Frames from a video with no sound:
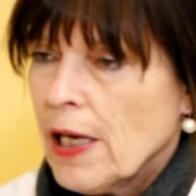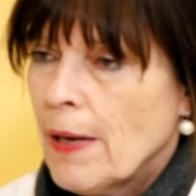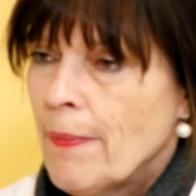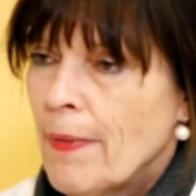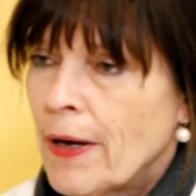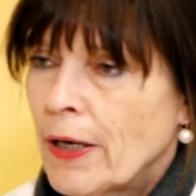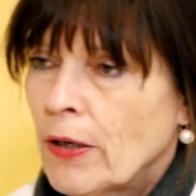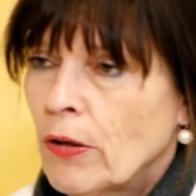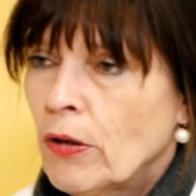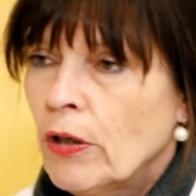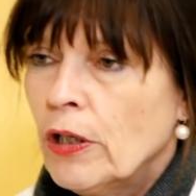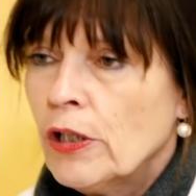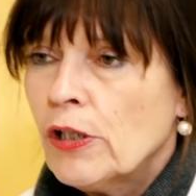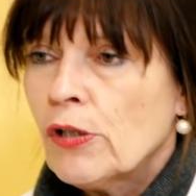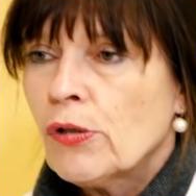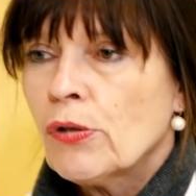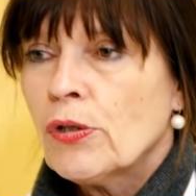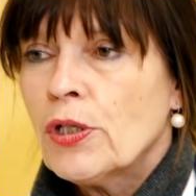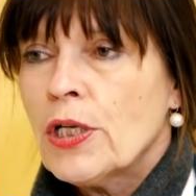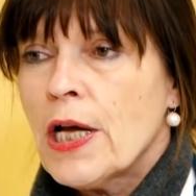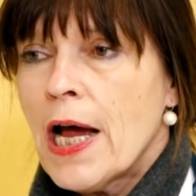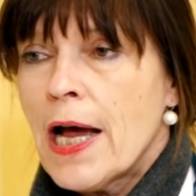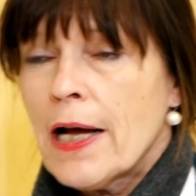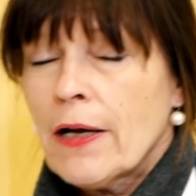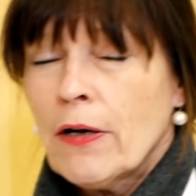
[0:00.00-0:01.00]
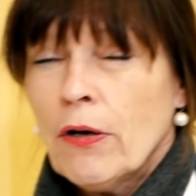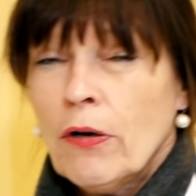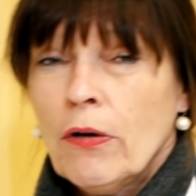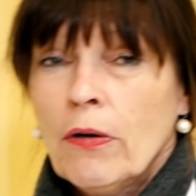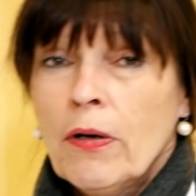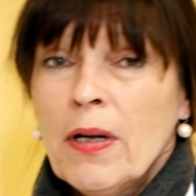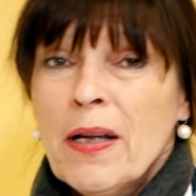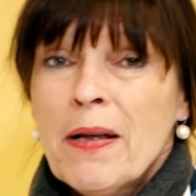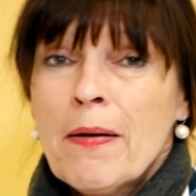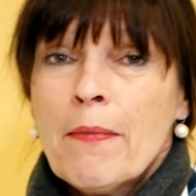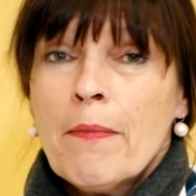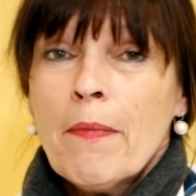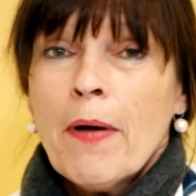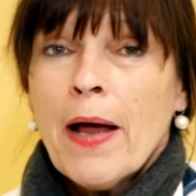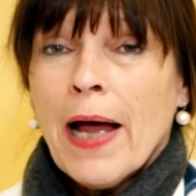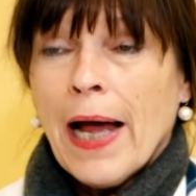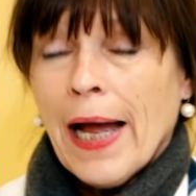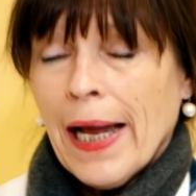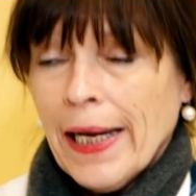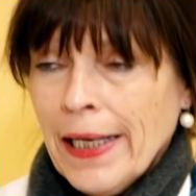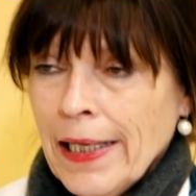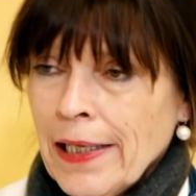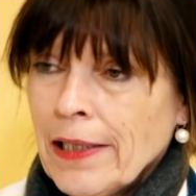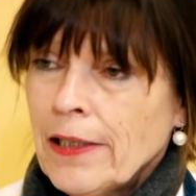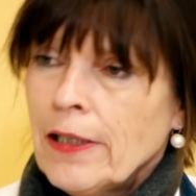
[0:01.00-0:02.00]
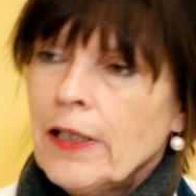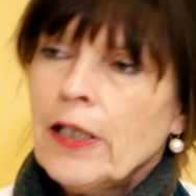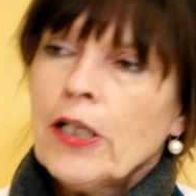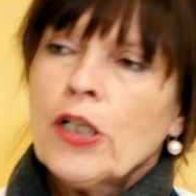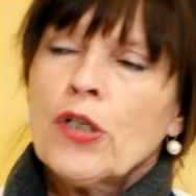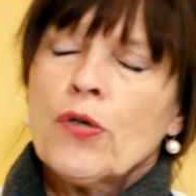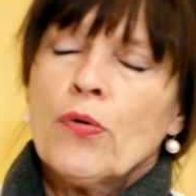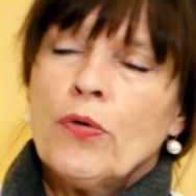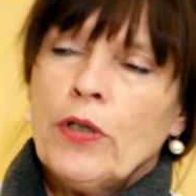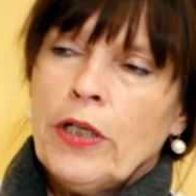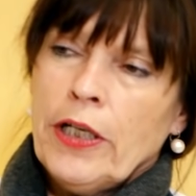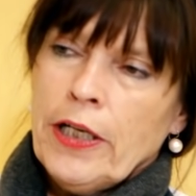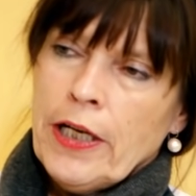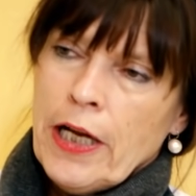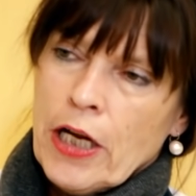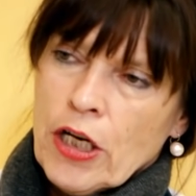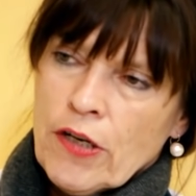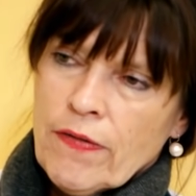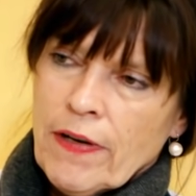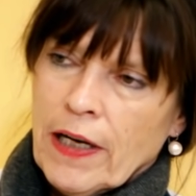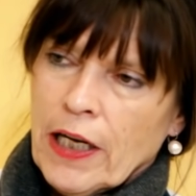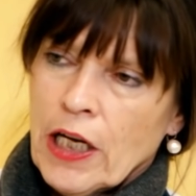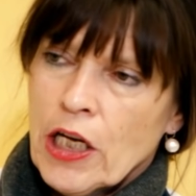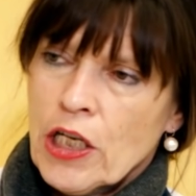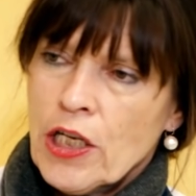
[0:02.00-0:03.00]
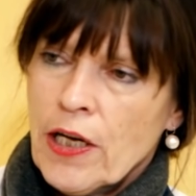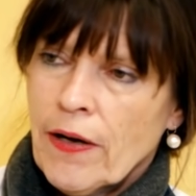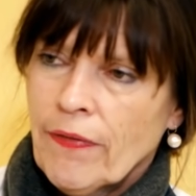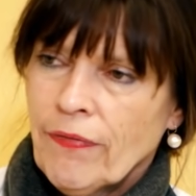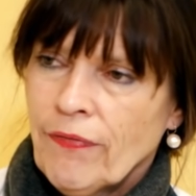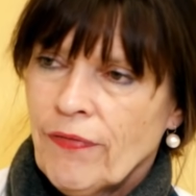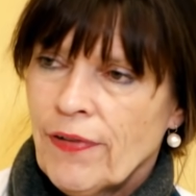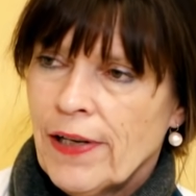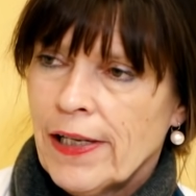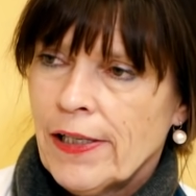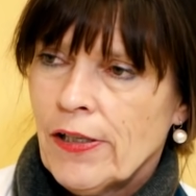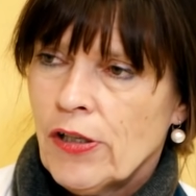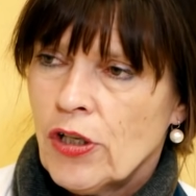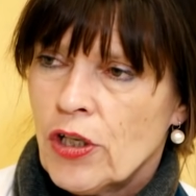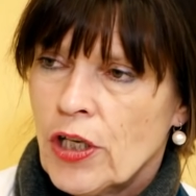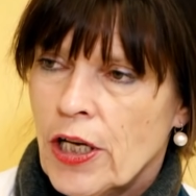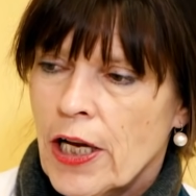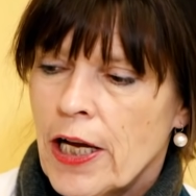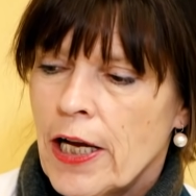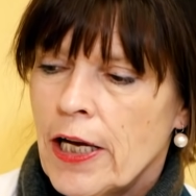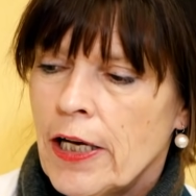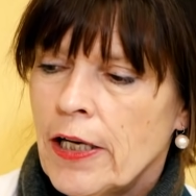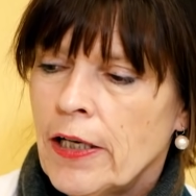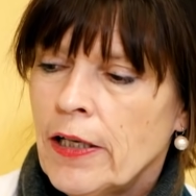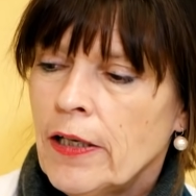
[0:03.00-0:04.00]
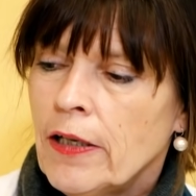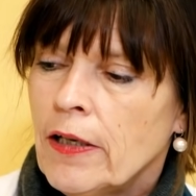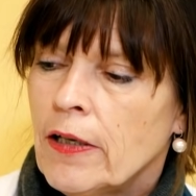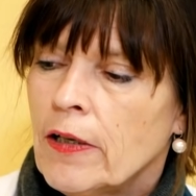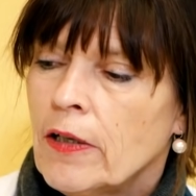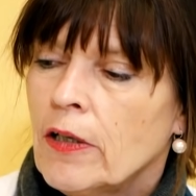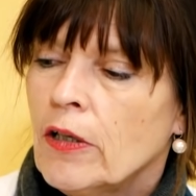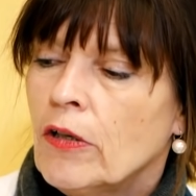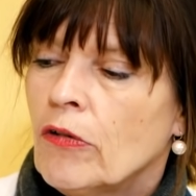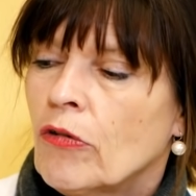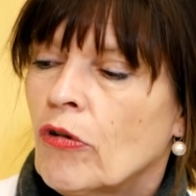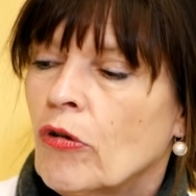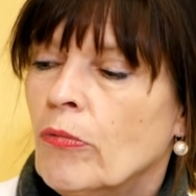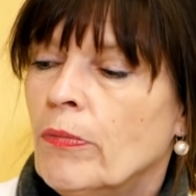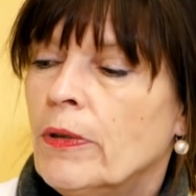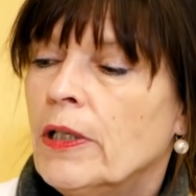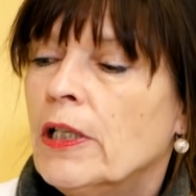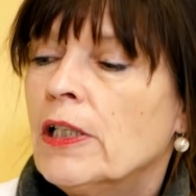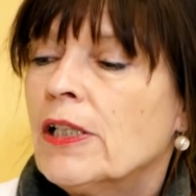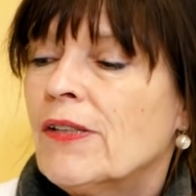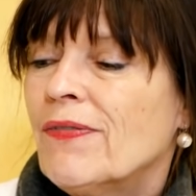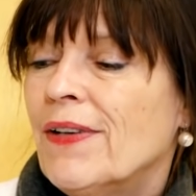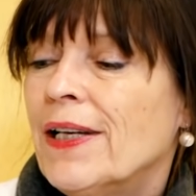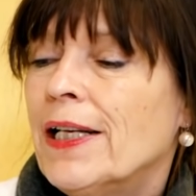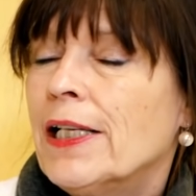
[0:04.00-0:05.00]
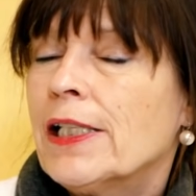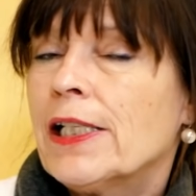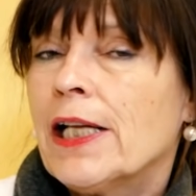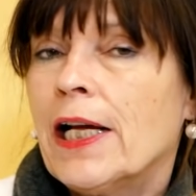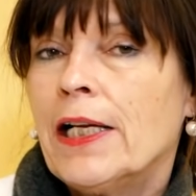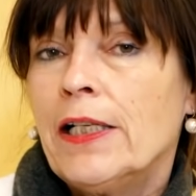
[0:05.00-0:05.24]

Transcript: kann man heutzutage eigentlich schon in der Schwangerschaft feststellen. Zumindest wenn es